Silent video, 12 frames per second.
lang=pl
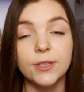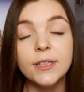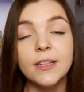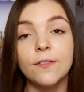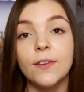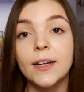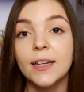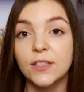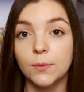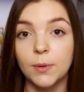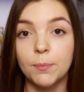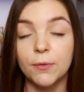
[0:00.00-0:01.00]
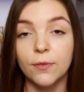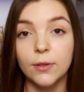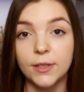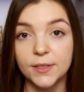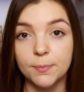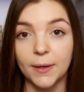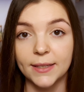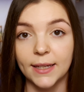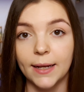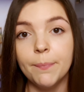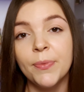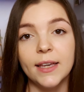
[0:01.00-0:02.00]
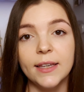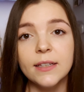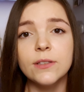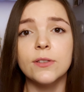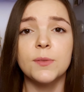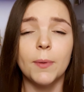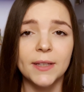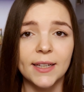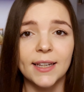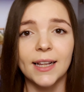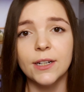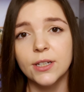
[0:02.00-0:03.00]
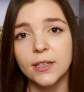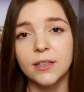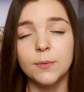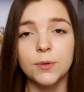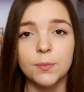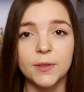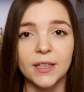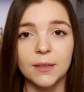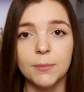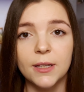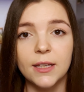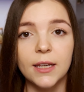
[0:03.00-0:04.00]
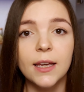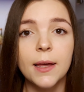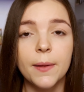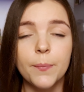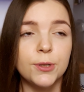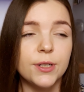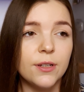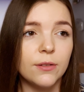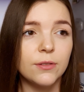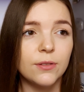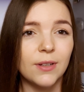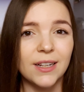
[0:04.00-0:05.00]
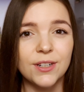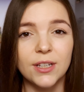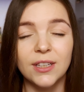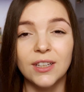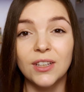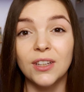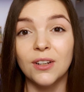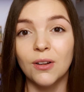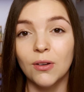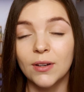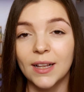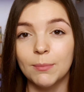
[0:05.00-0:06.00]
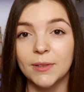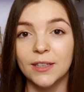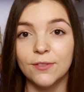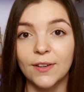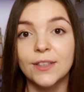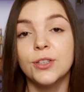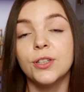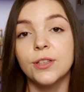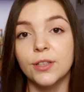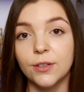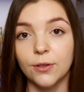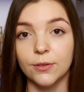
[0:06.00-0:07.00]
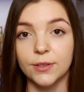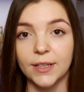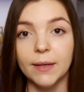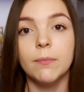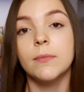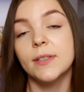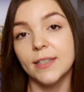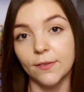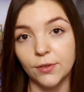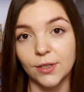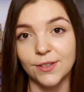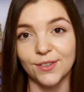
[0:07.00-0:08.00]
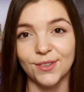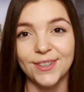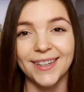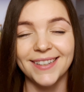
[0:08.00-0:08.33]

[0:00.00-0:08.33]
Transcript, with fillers: Gdzieś tam waga sobie powoli spada. Jest to spadek raczej, gdybyśmy tak mieli przyjąć, to raczej kilogram na 2-3 tygodnie. Zawsze coś.